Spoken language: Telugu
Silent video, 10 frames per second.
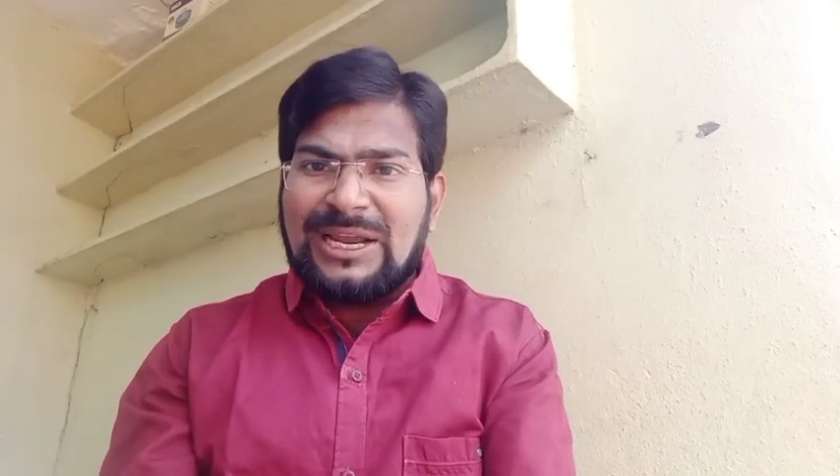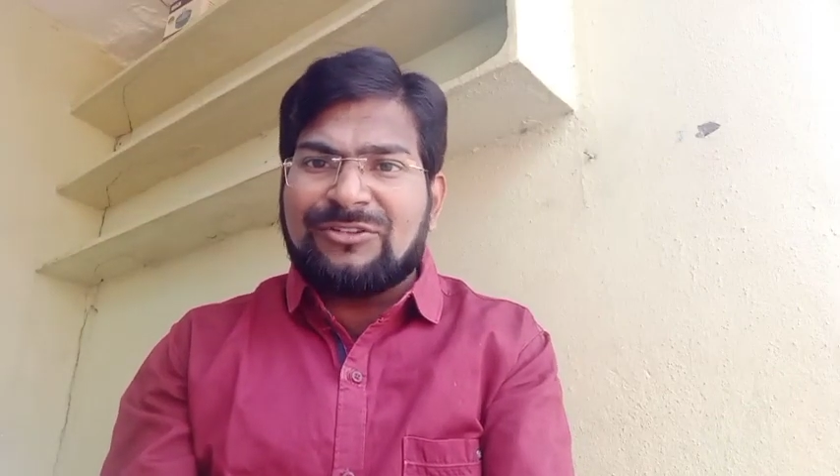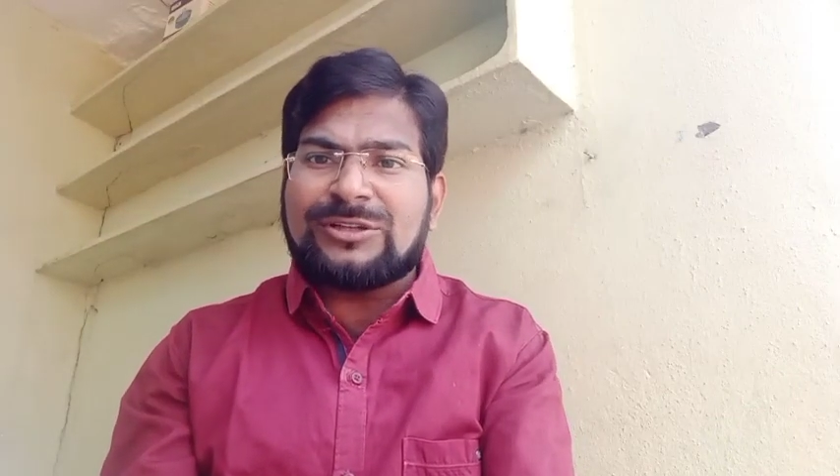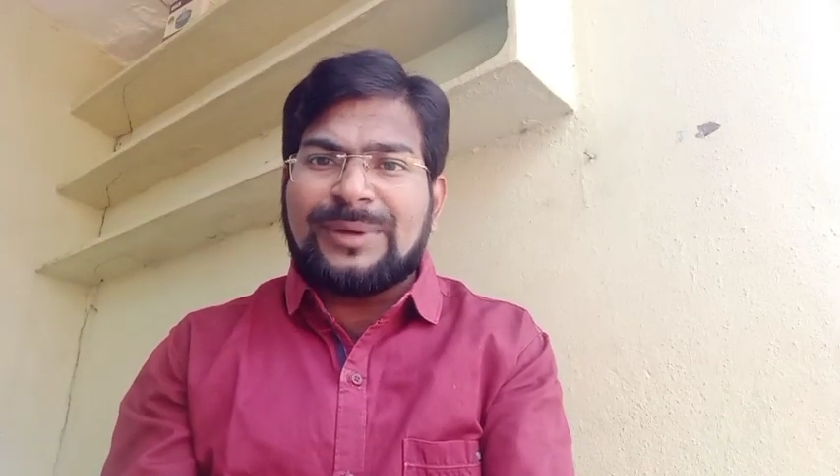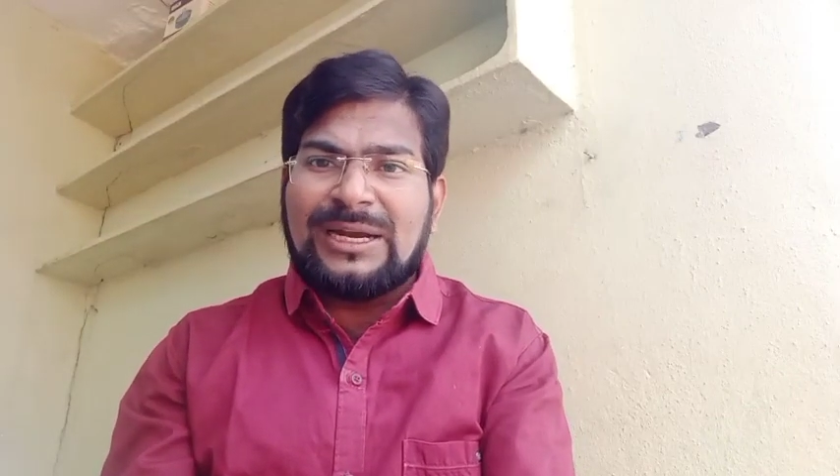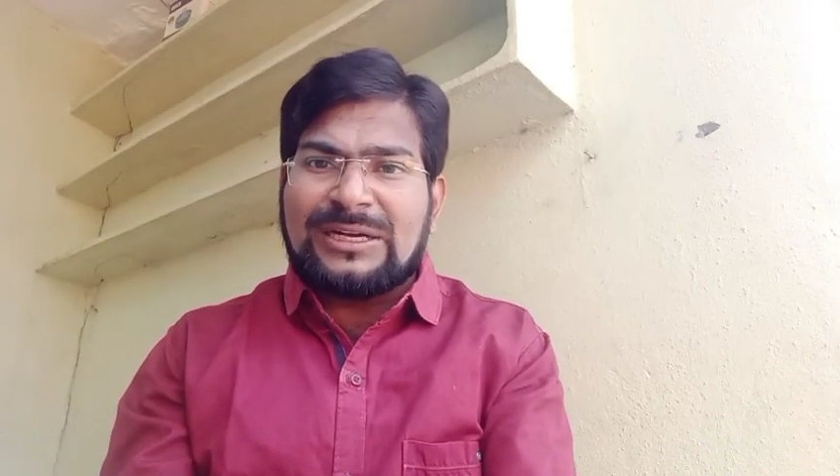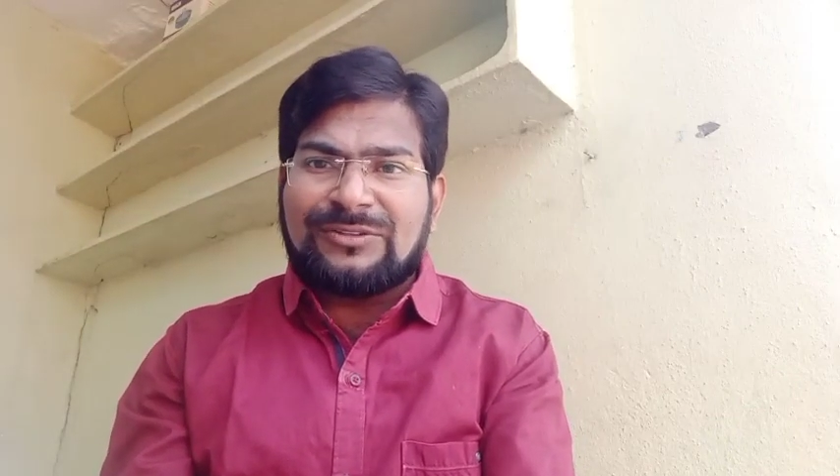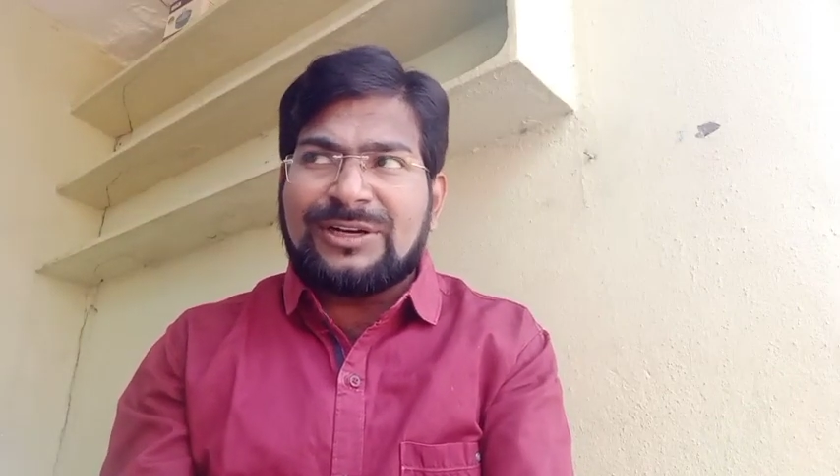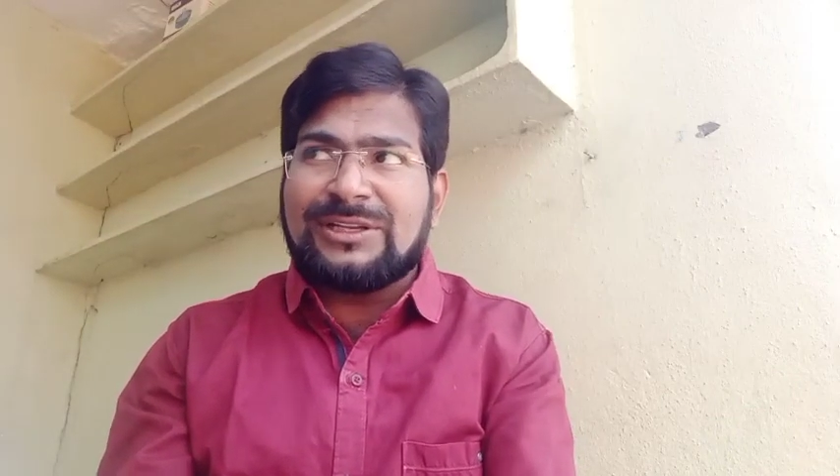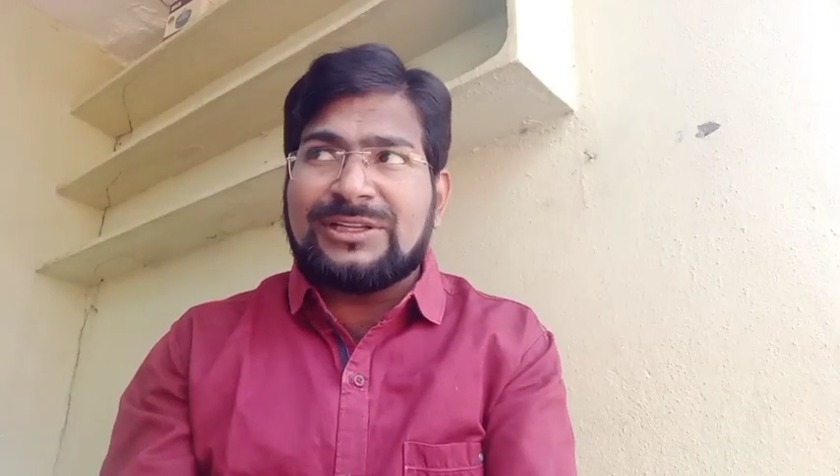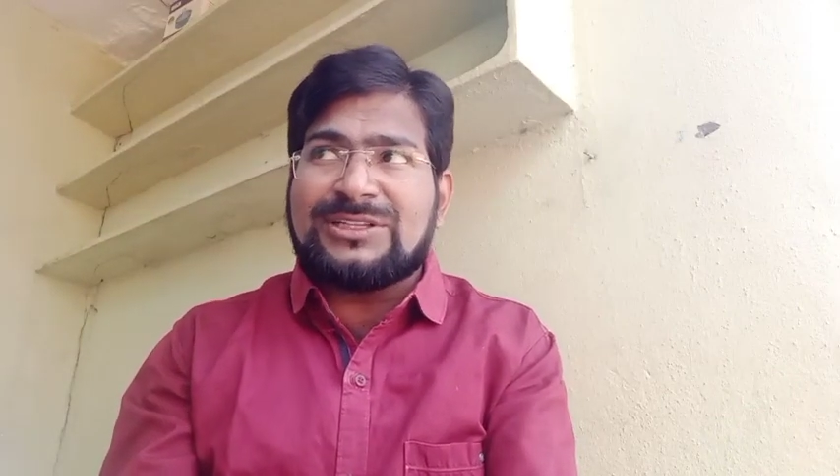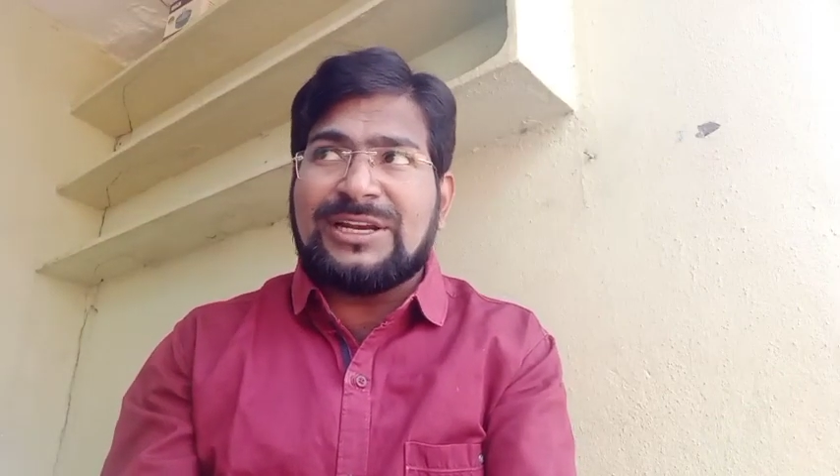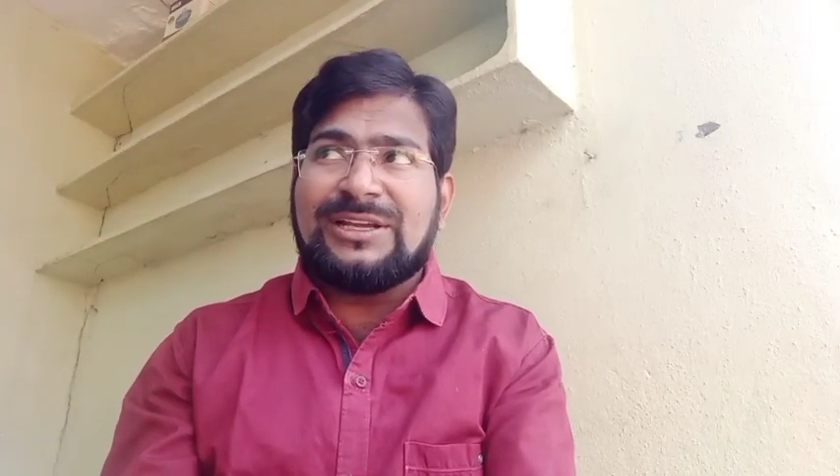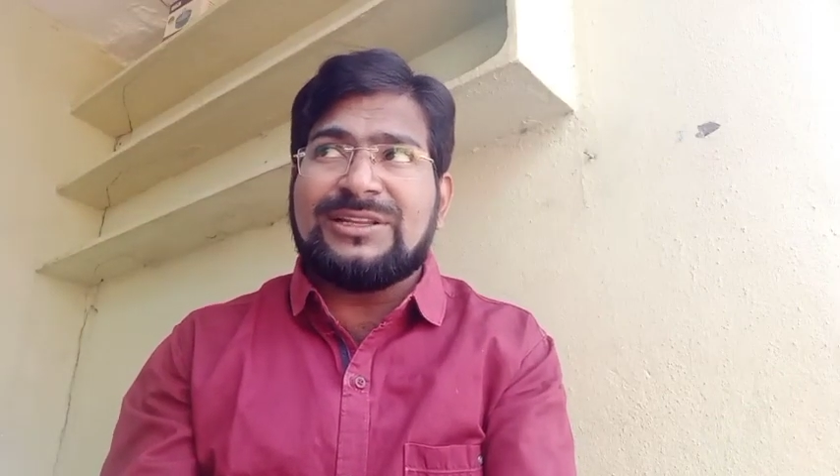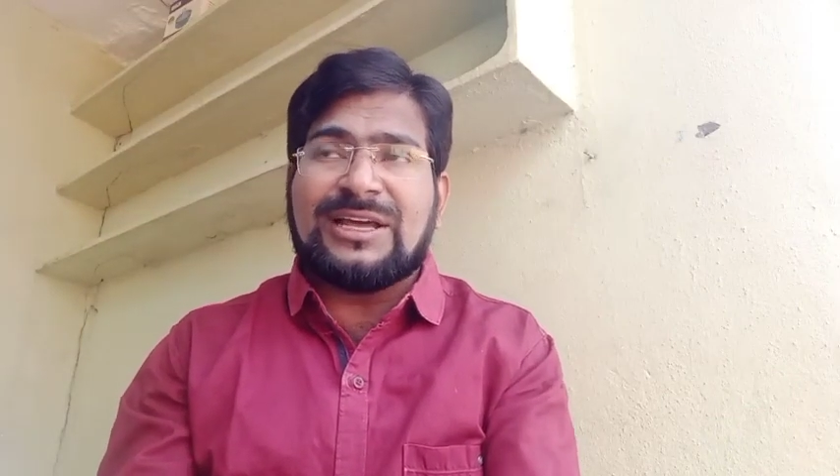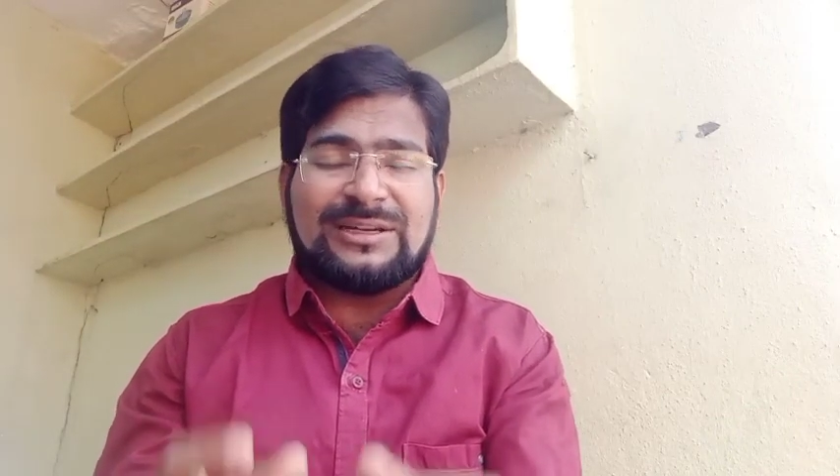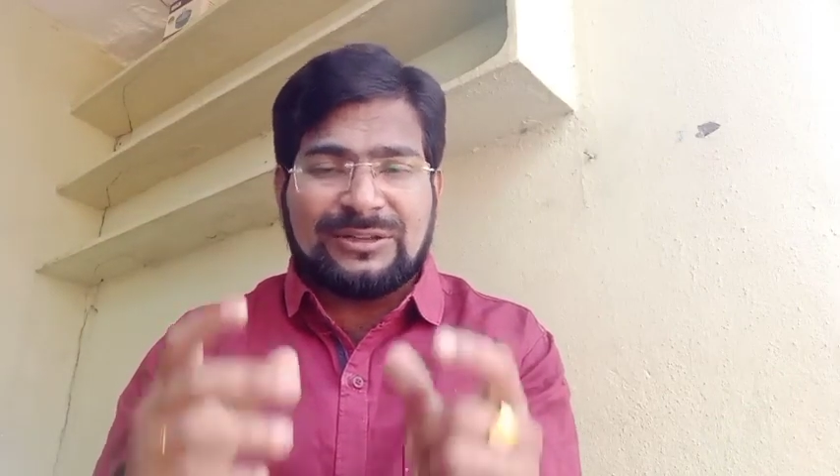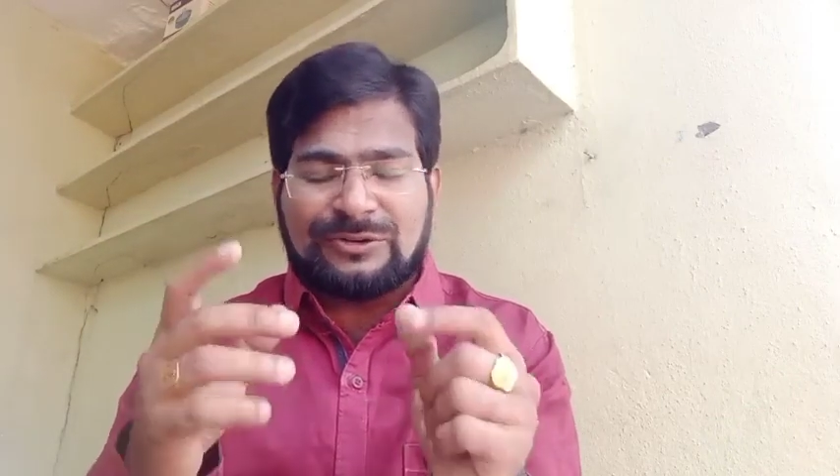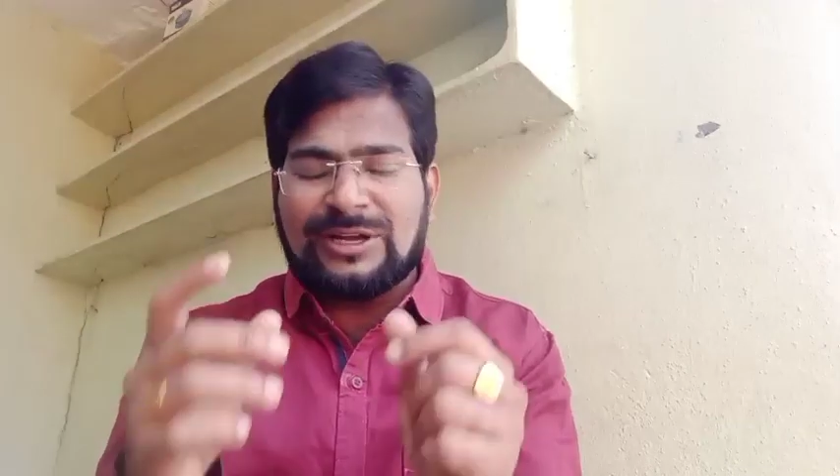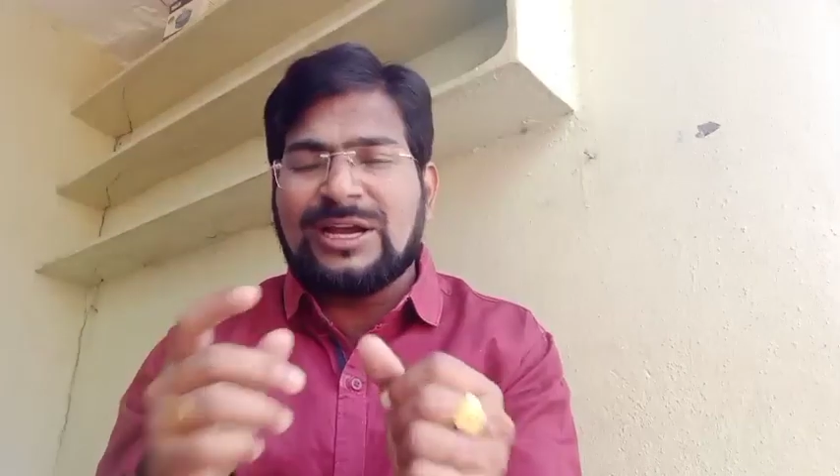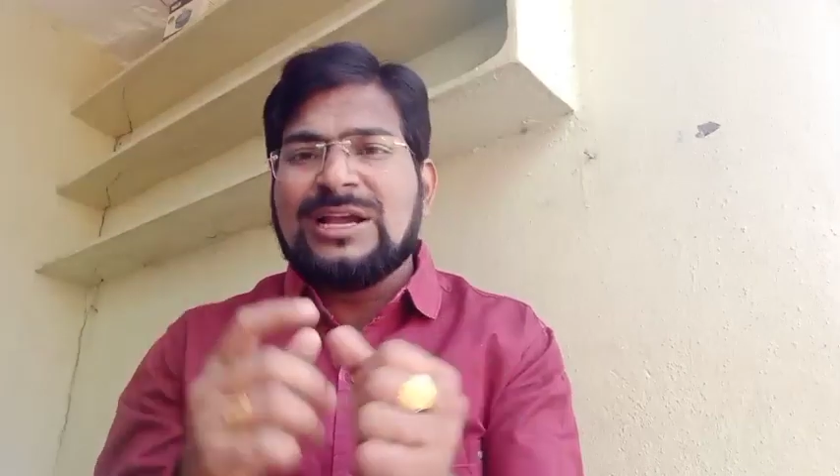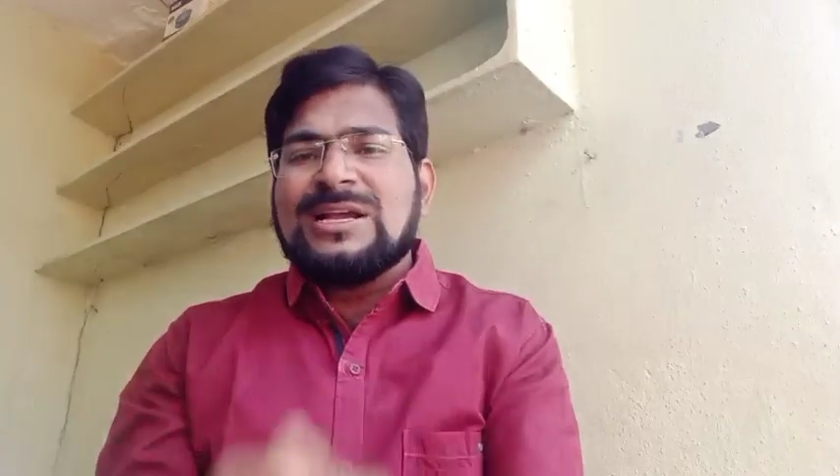ఏ విధమైనటువంటిది జరిగింది అన్నది కూడా